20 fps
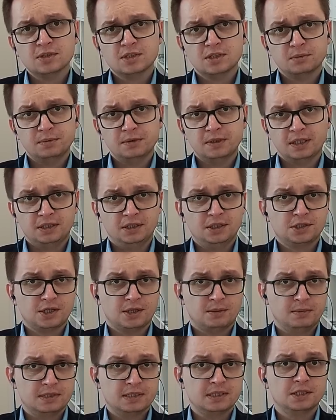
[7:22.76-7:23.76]
to pytanie trzeba
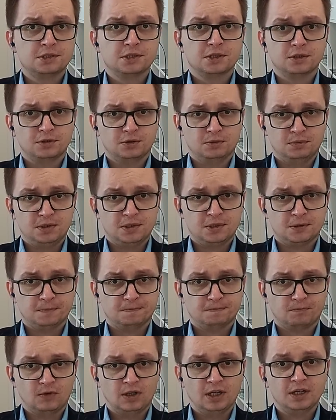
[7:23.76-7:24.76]
by zdać ekonomistom.
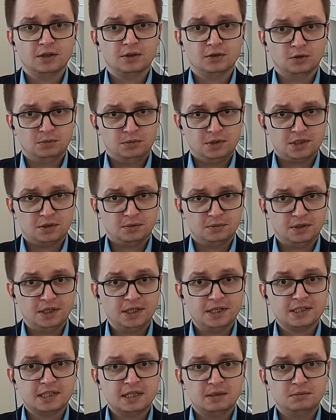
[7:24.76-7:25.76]
Ja ekonomistą nie
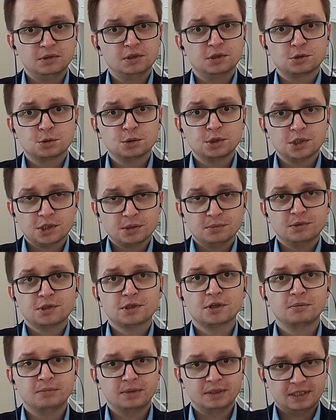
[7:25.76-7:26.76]
jestem i nie czuję się być
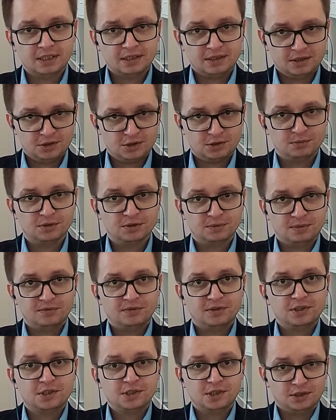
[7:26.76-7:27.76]
kompetentny, żeby
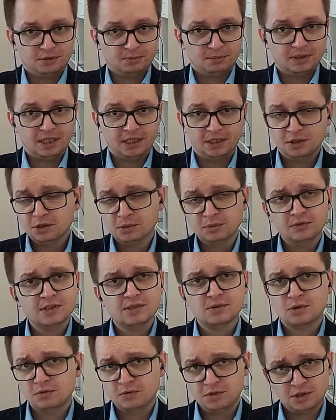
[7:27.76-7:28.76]
odpowiedzieć na to pytanie. To mówię
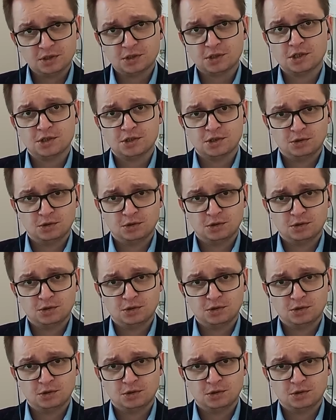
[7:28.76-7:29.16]
całkowicie szczerze i